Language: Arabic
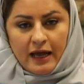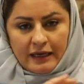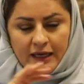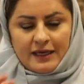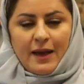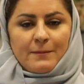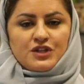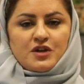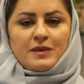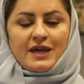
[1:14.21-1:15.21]
القيام
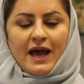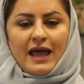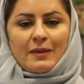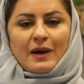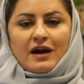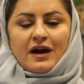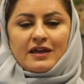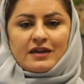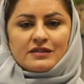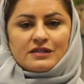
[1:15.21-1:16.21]
بجميع
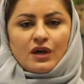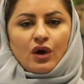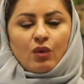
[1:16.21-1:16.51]
المقاييس